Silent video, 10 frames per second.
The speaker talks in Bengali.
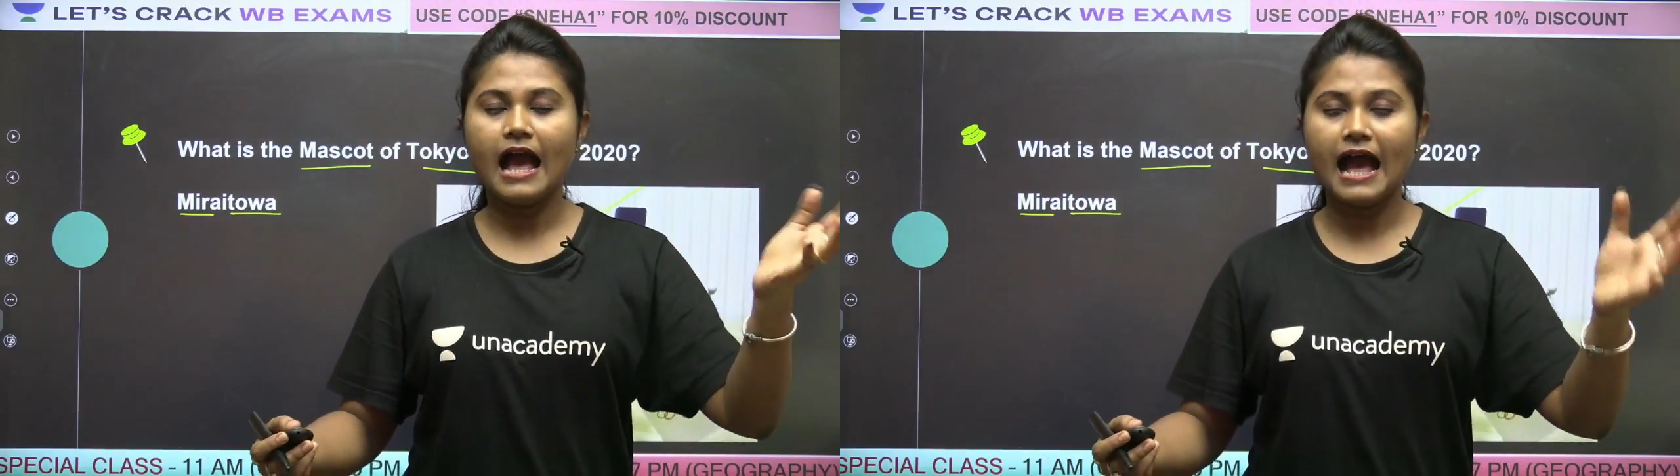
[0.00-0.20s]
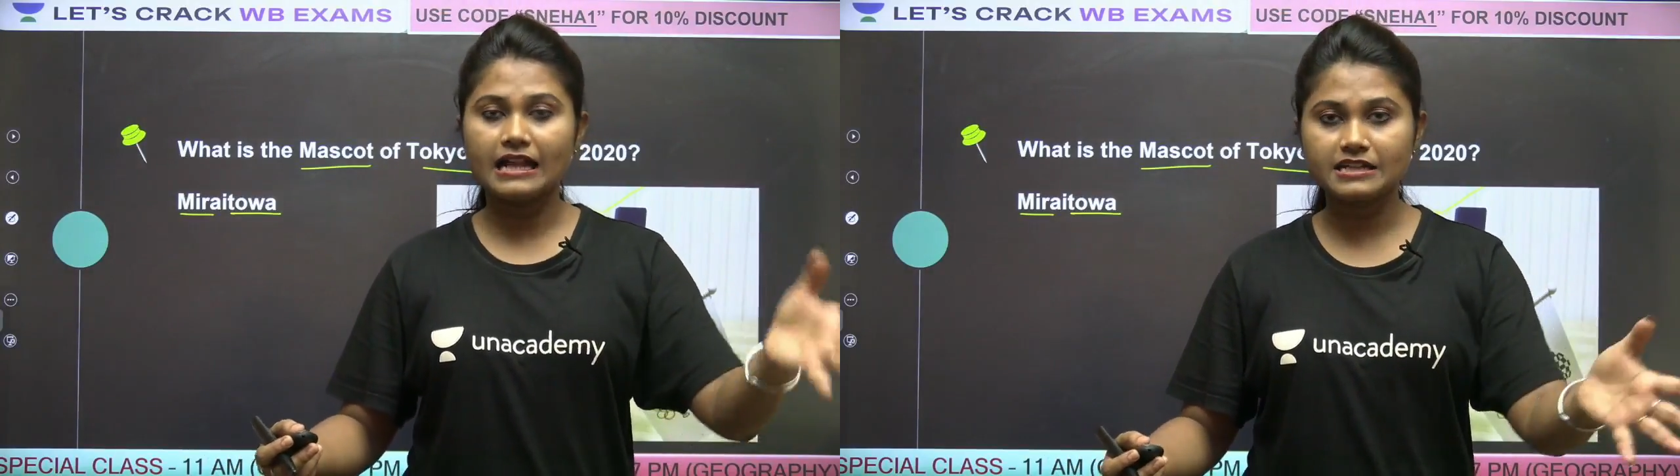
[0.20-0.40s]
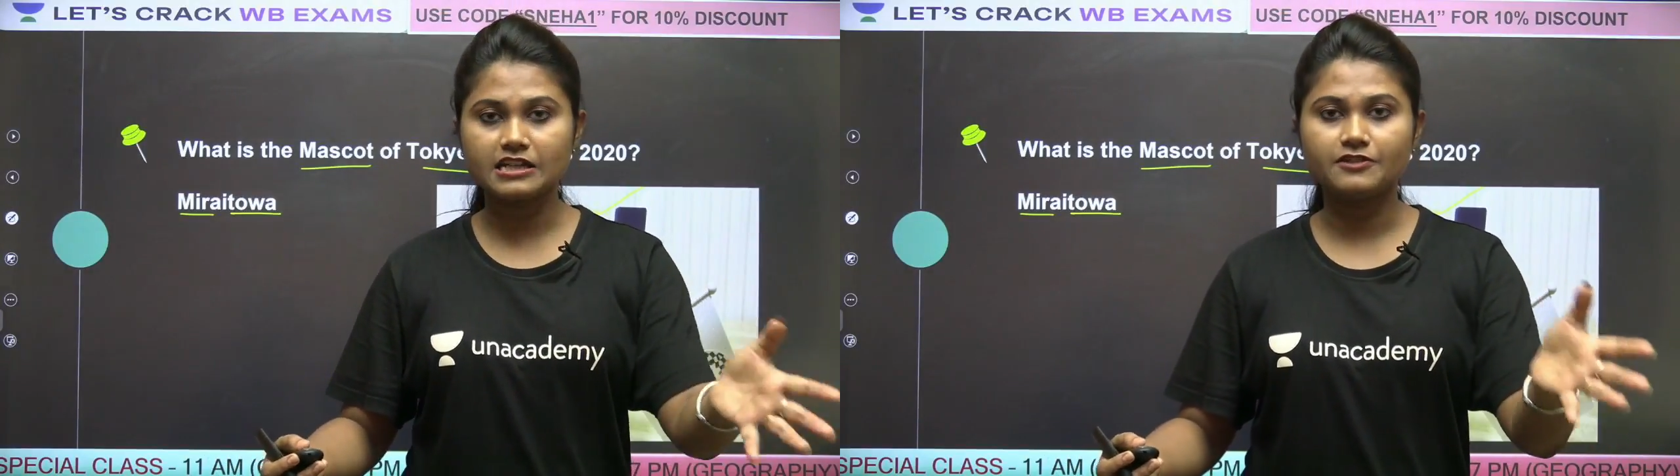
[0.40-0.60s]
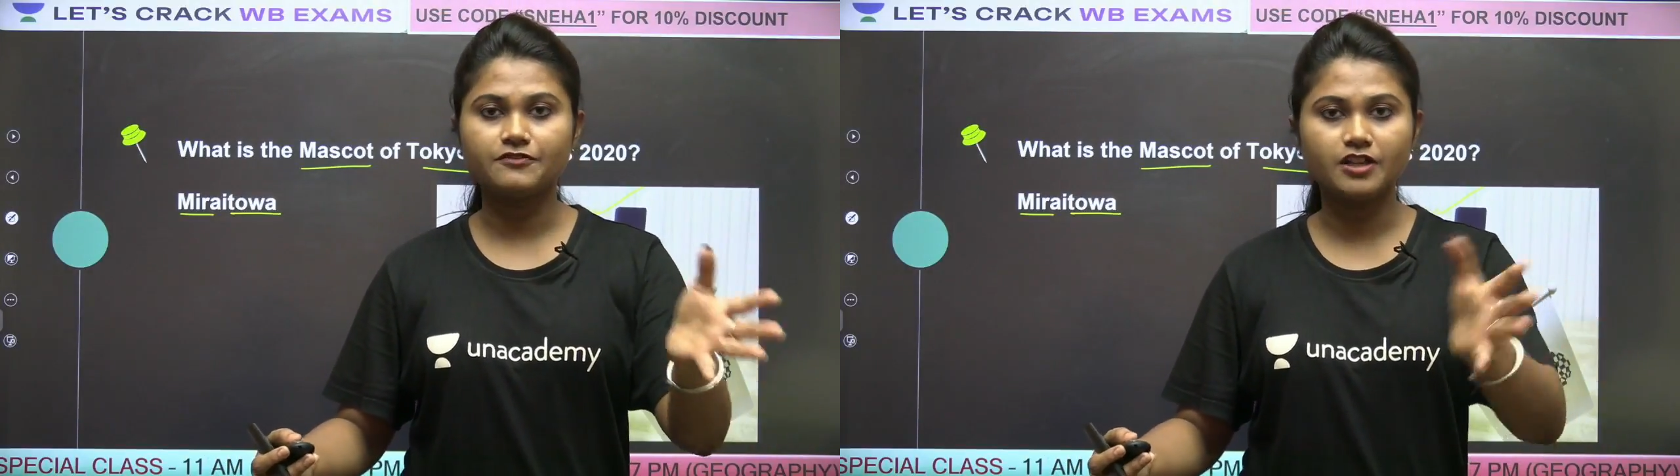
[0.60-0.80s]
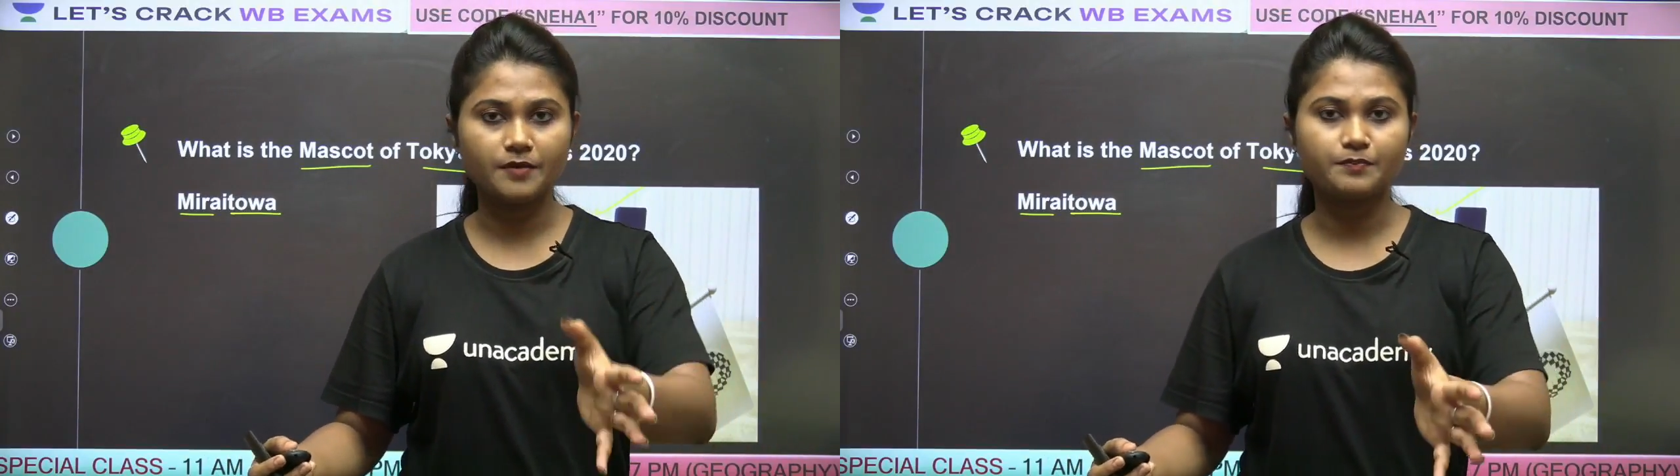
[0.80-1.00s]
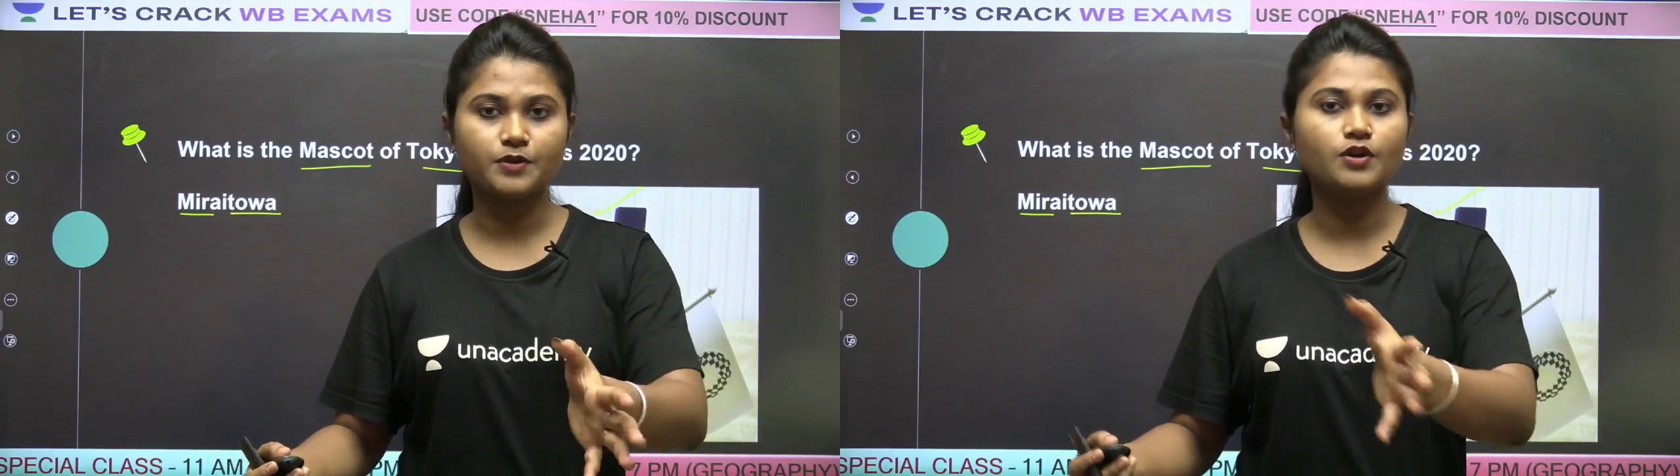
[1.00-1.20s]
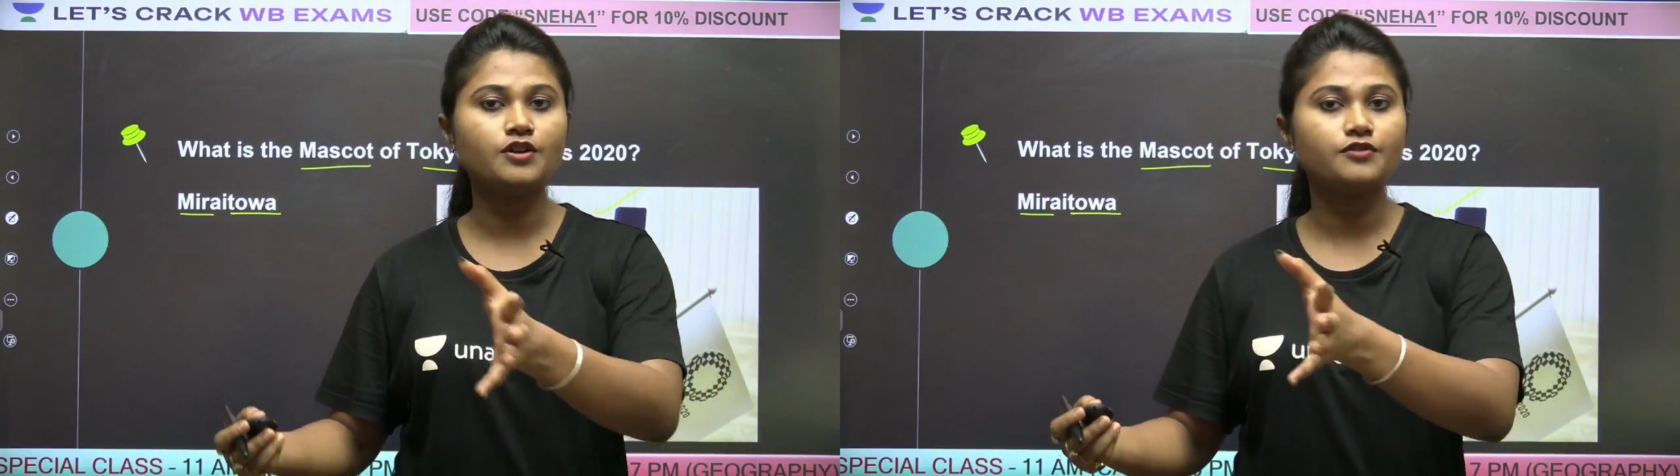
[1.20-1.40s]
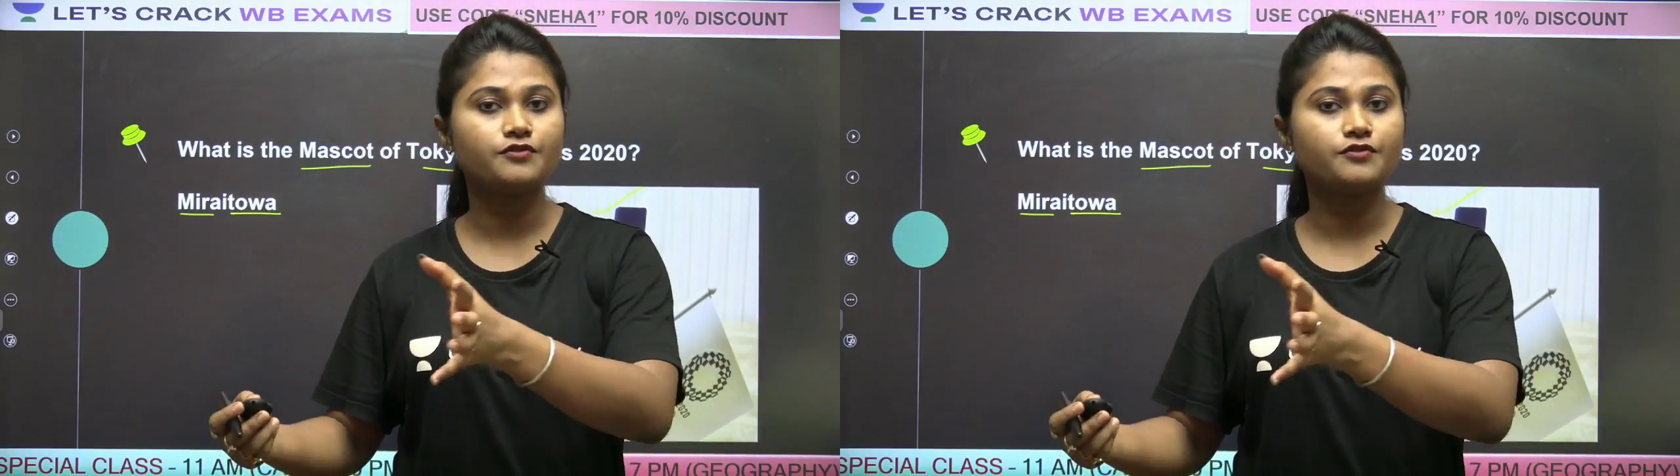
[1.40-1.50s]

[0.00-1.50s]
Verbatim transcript: অ্যান্ড ডেভেলপ ইউর